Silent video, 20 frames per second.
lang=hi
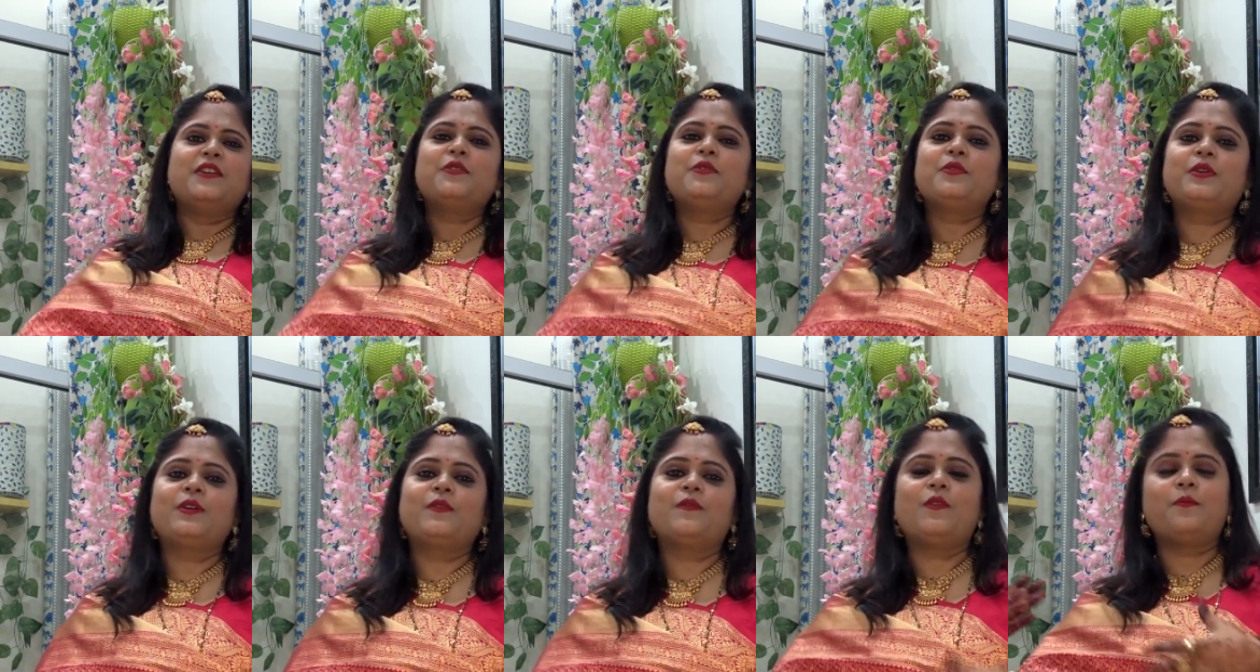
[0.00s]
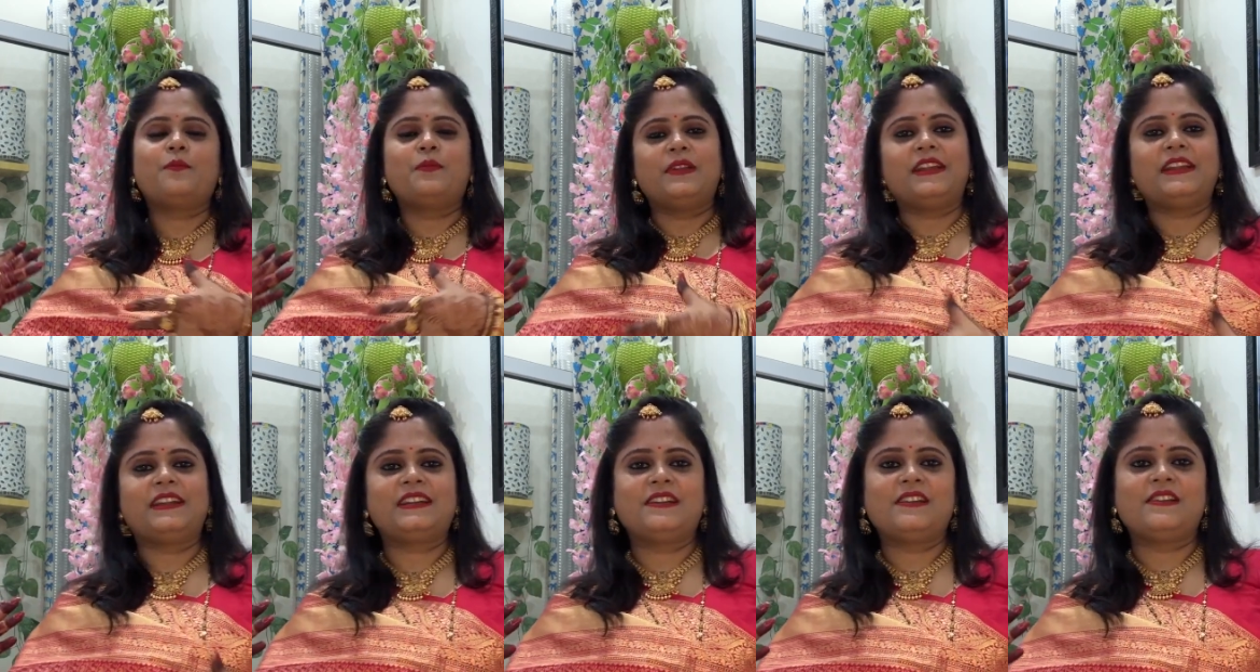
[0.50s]
क्योंकि वो
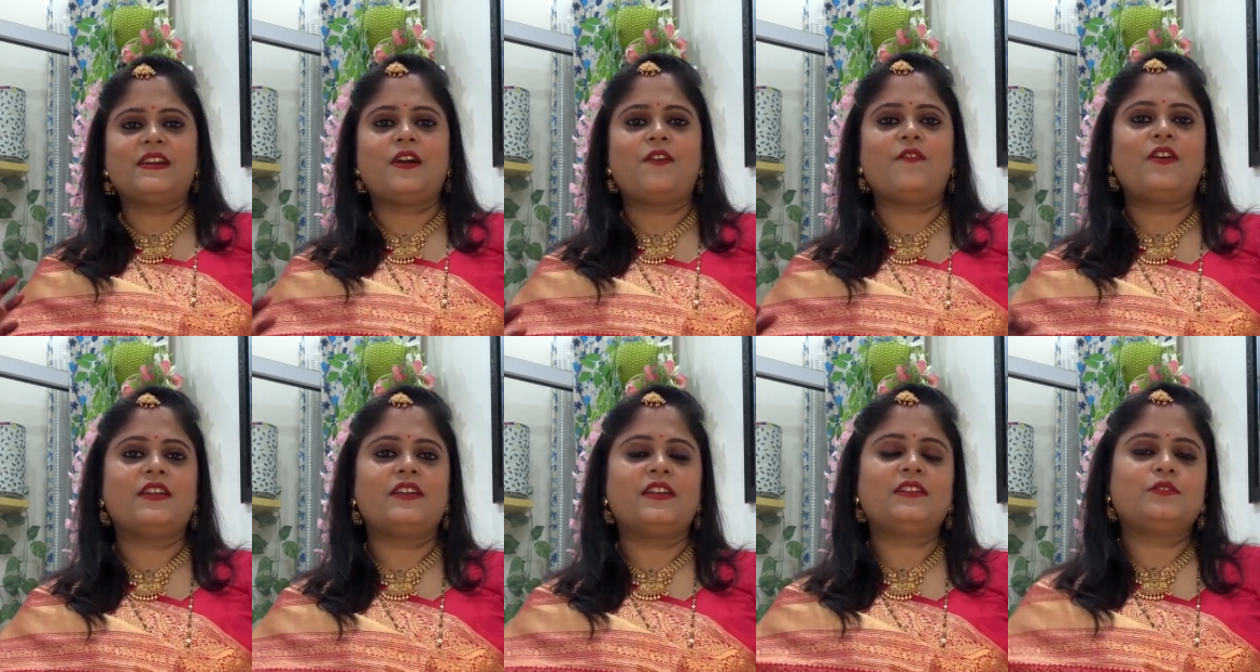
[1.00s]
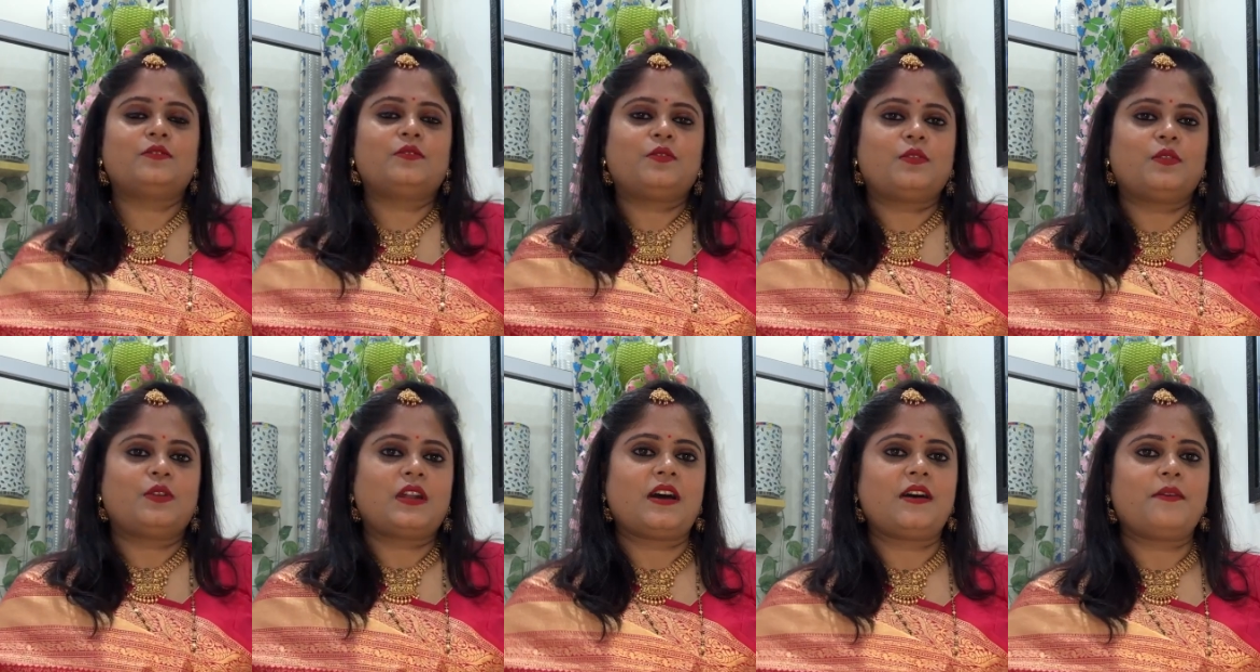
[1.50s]
प्लेट लिया हुआ ना
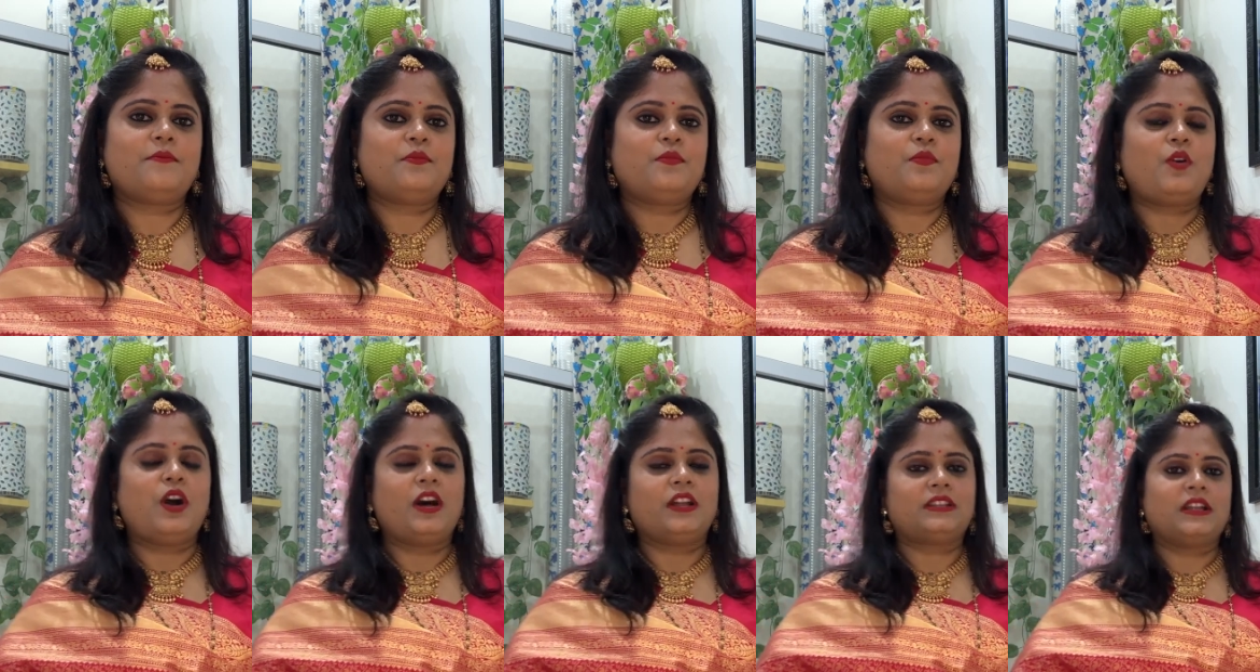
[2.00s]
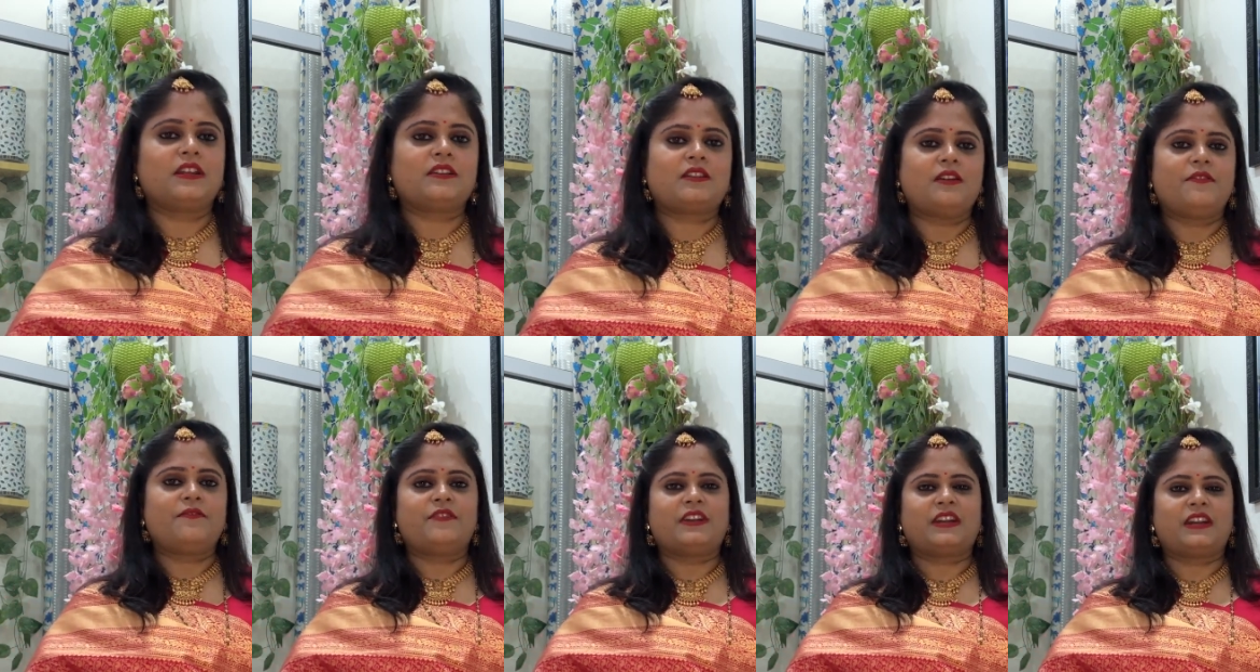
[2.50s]
थोड़ा बहुत
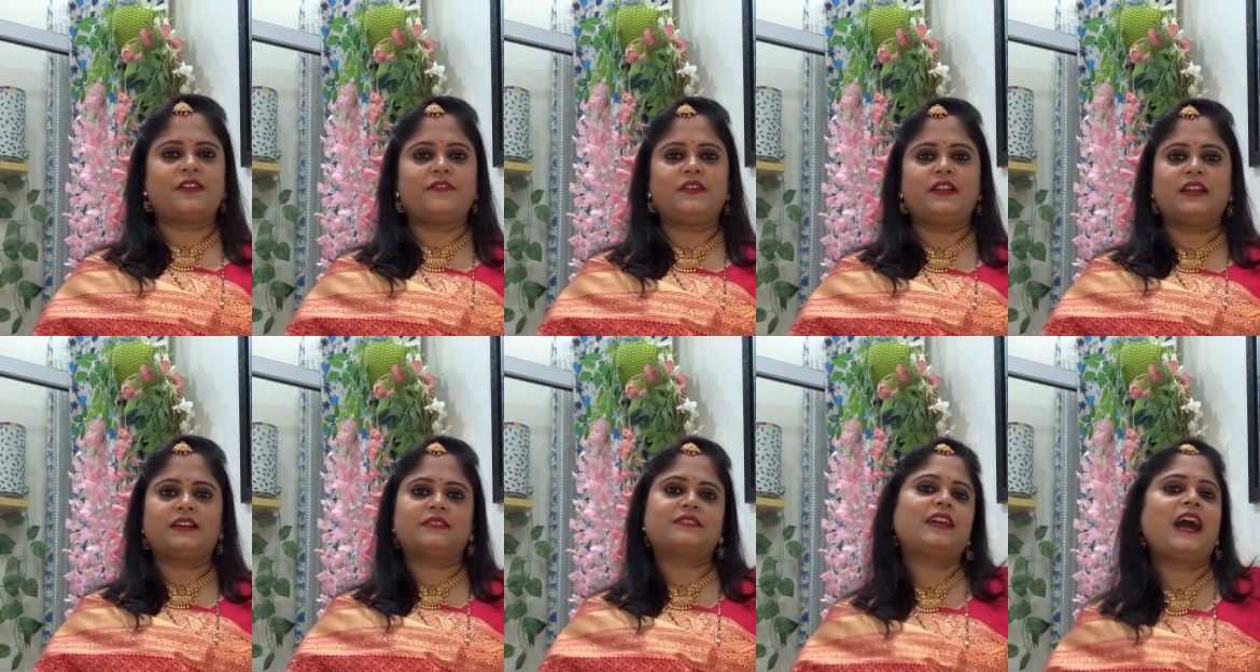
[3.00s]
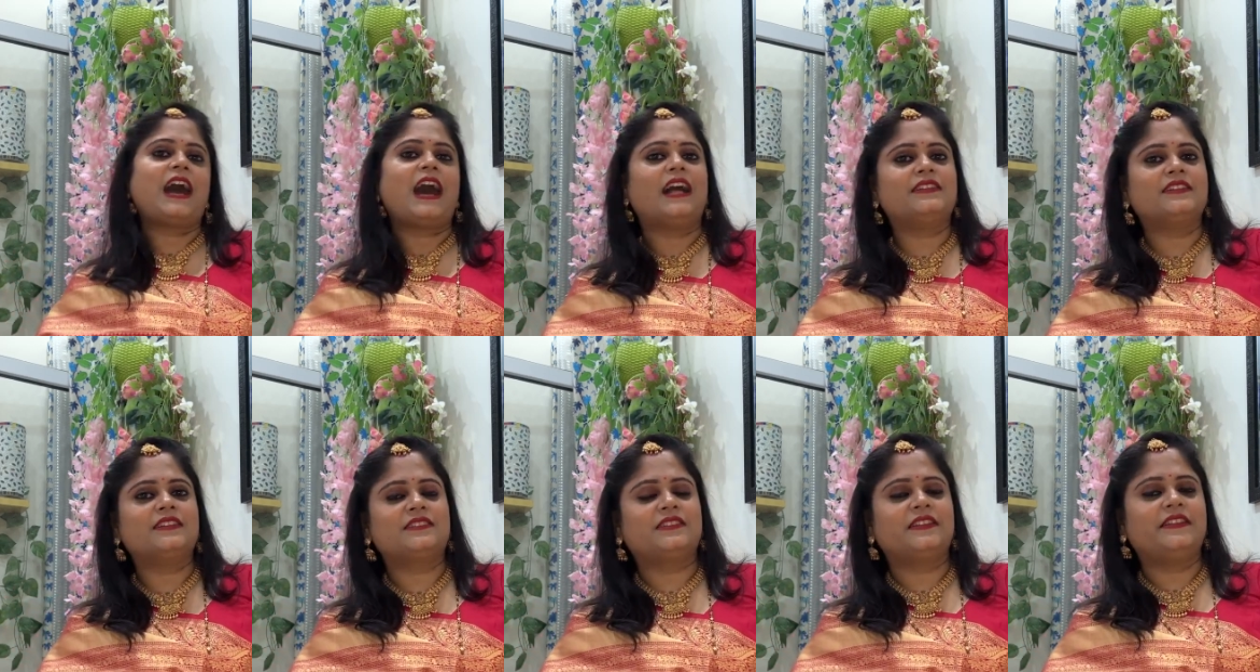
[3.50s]
अनकम्फर्टेबल लगता है
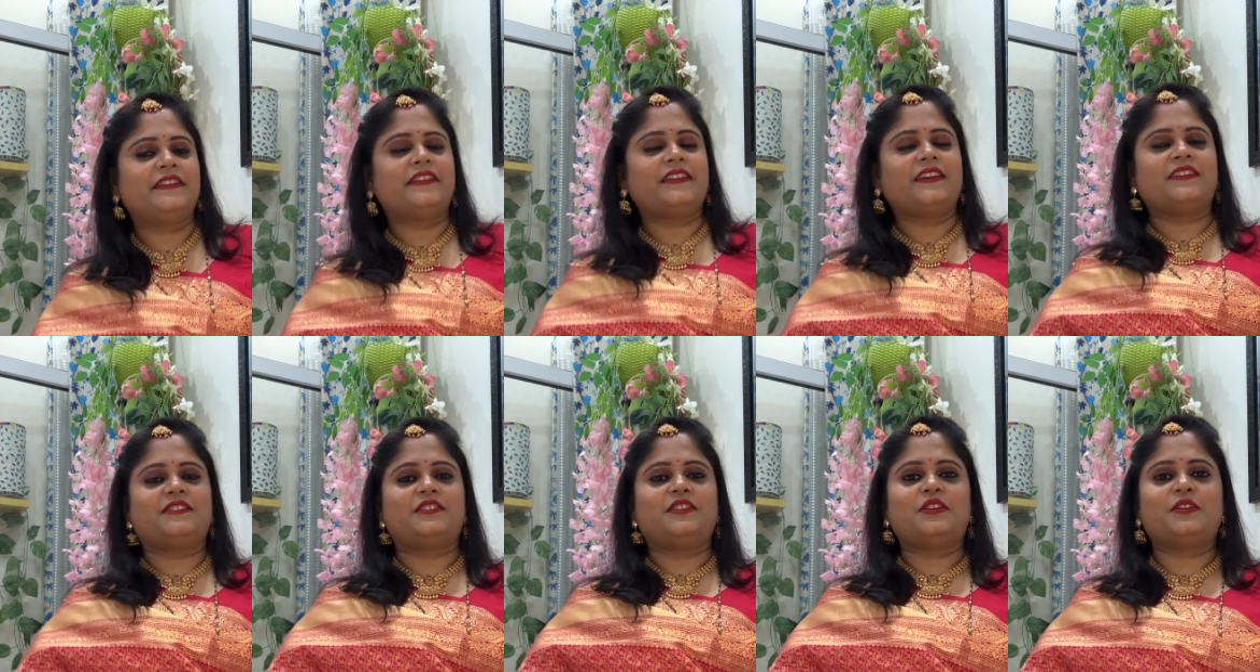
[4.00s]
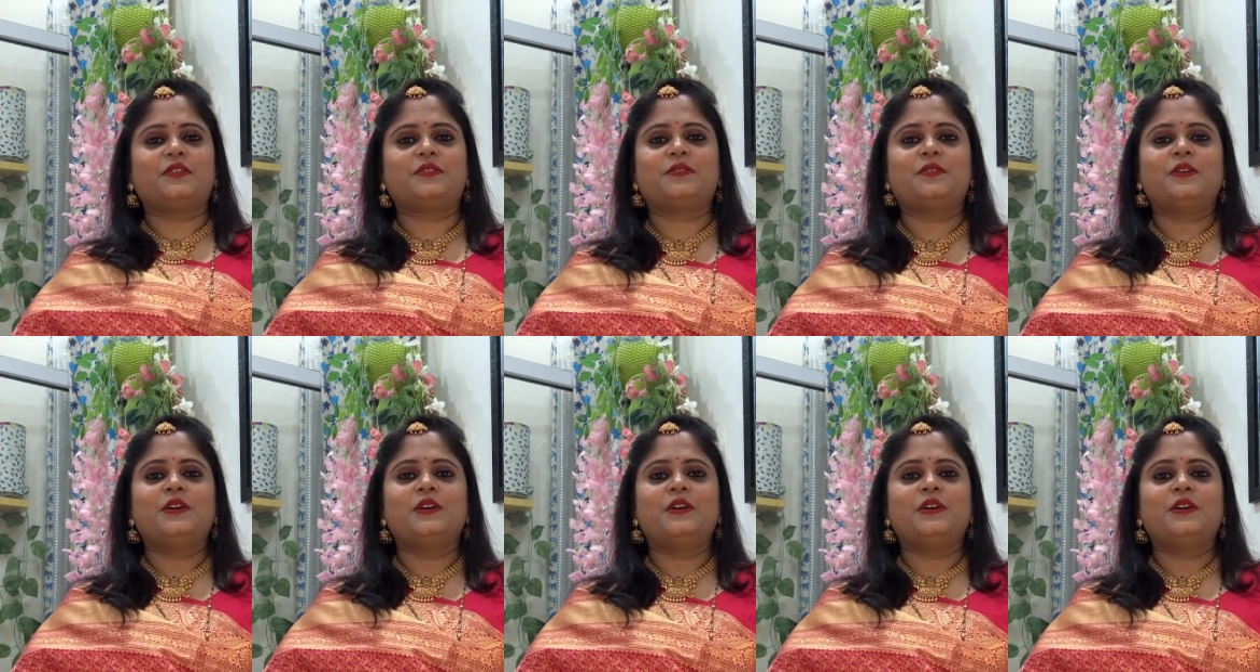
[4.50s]
आदत नहीं रहे रहती है तो,